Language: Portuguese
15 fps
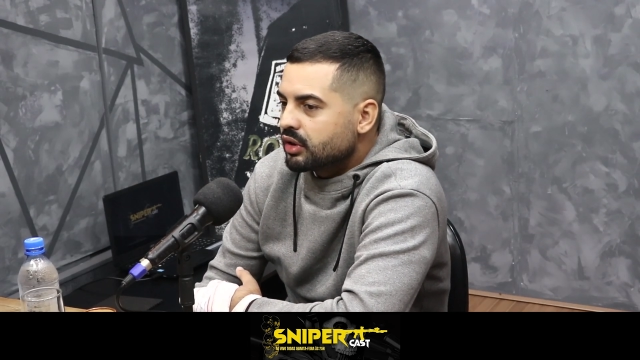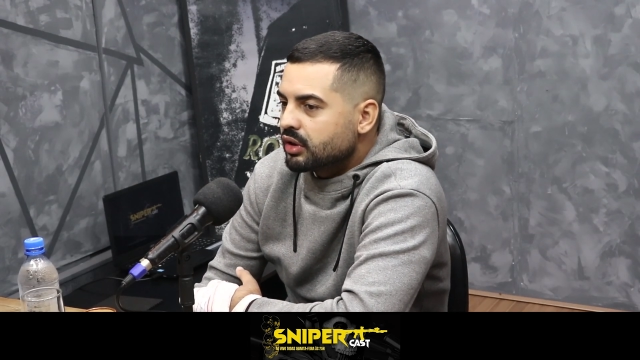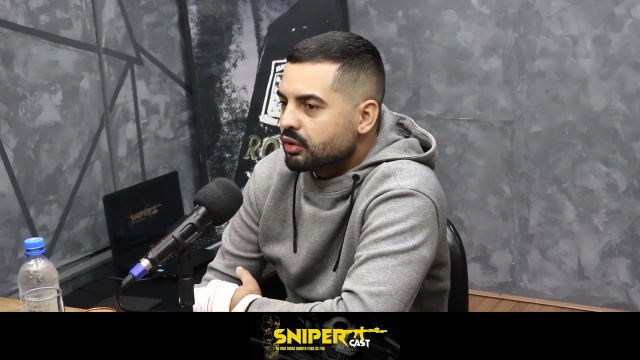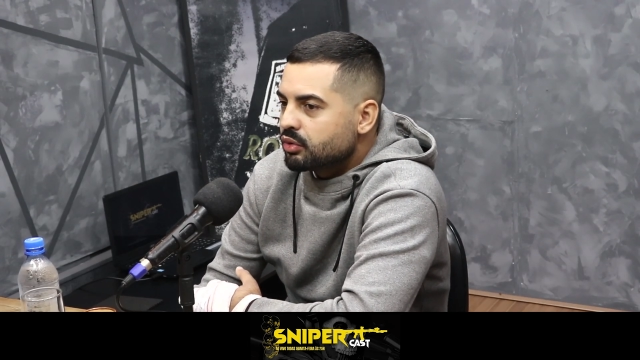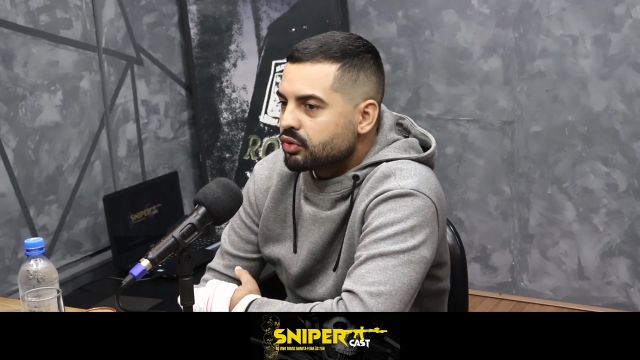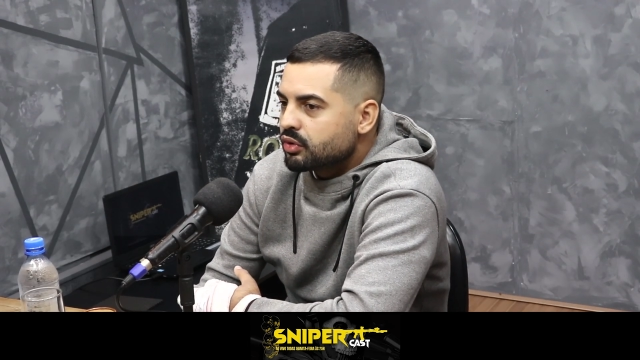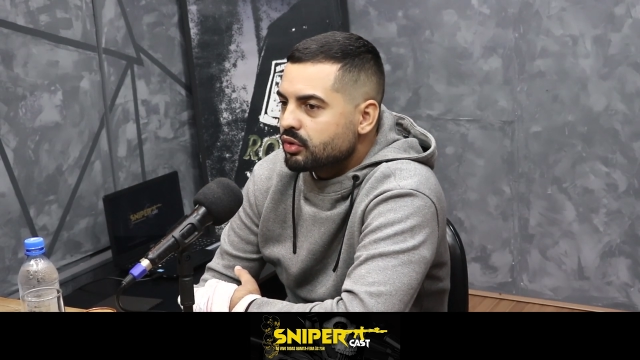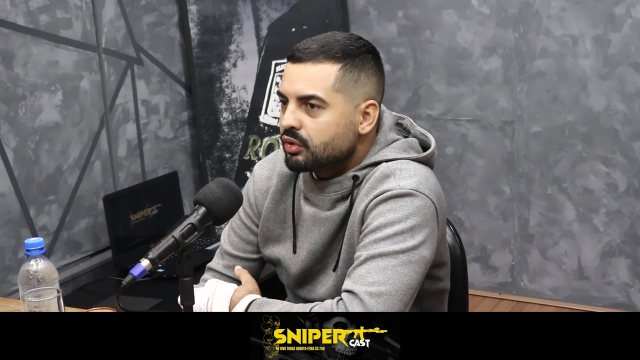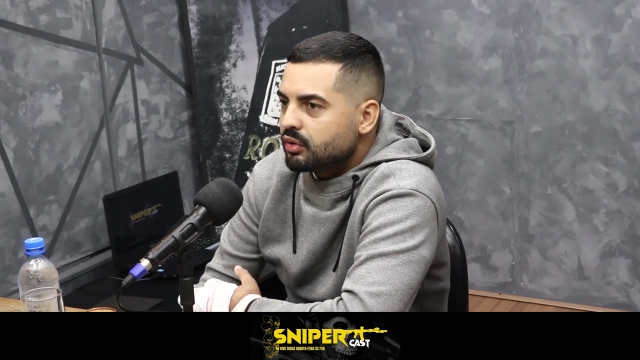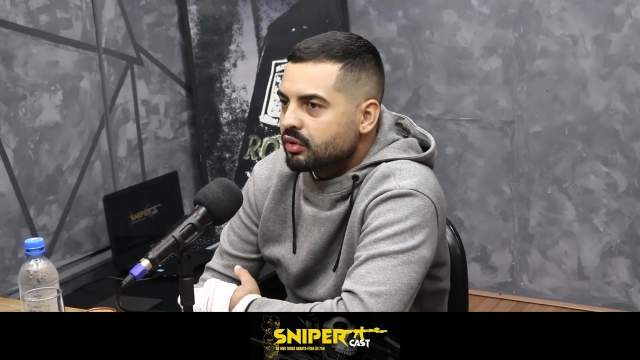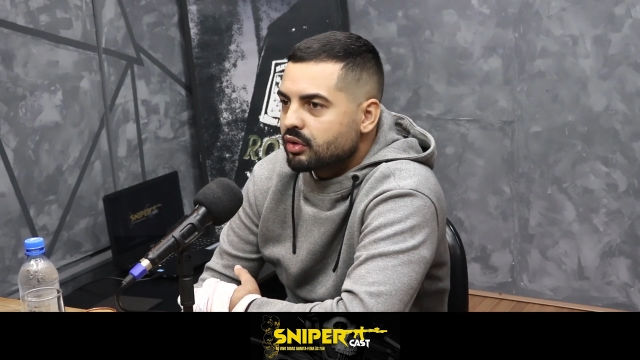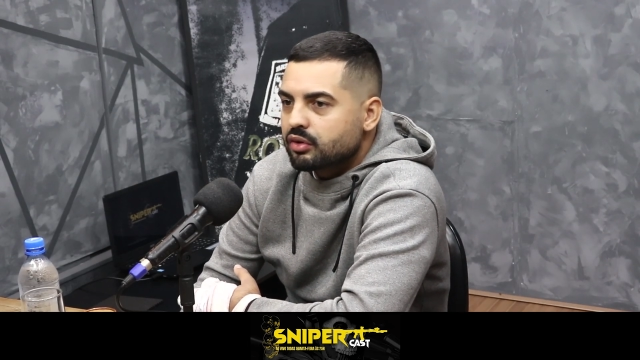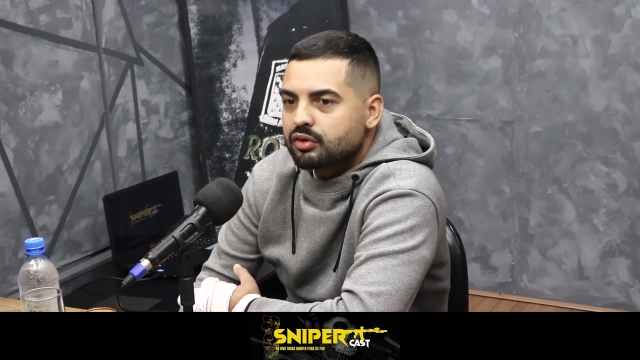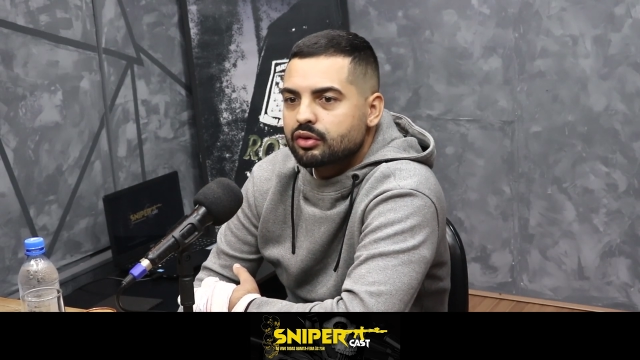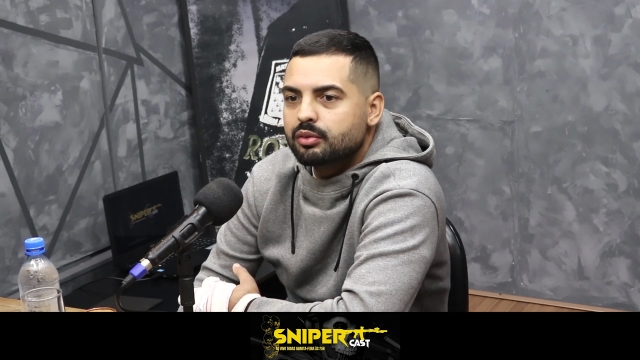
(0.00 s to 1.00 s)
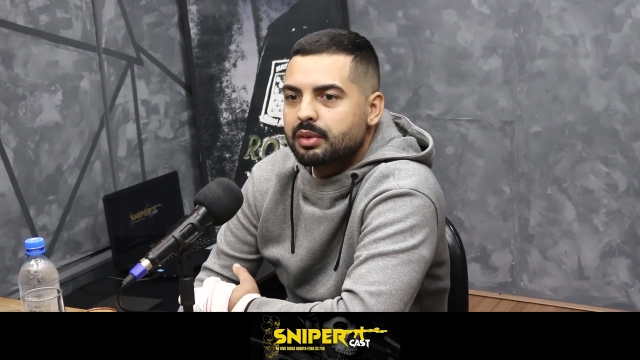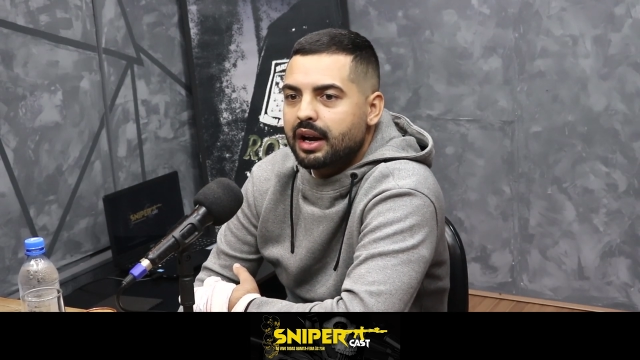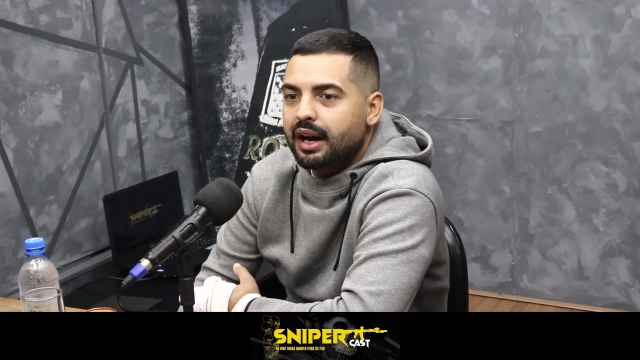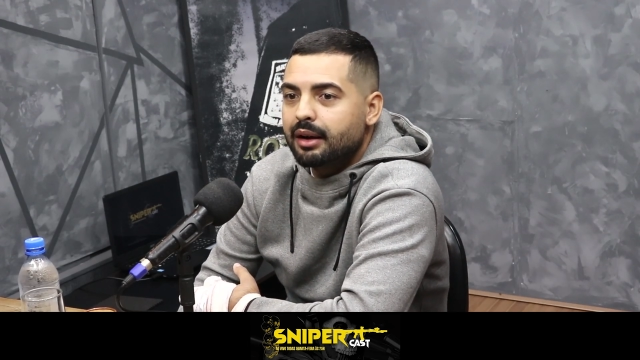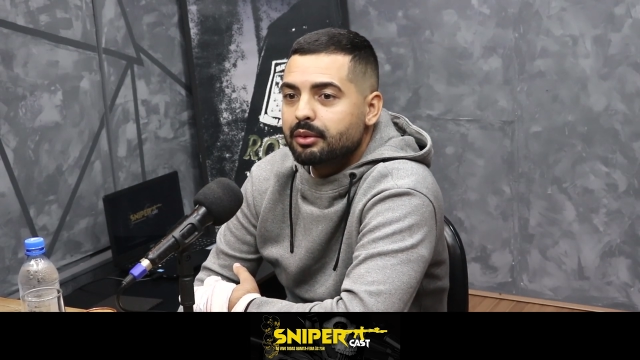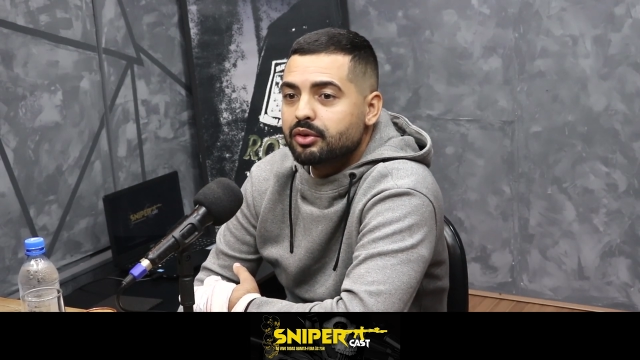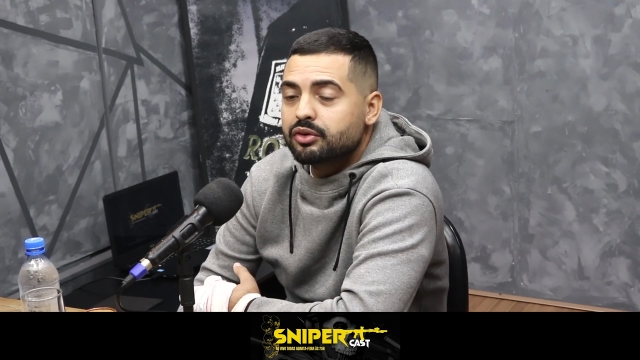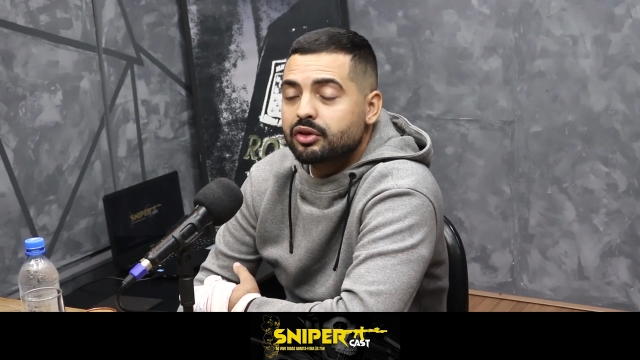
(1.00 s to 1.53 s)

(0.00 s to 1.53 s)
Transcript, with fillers: que eu sou, que eu sou bravo,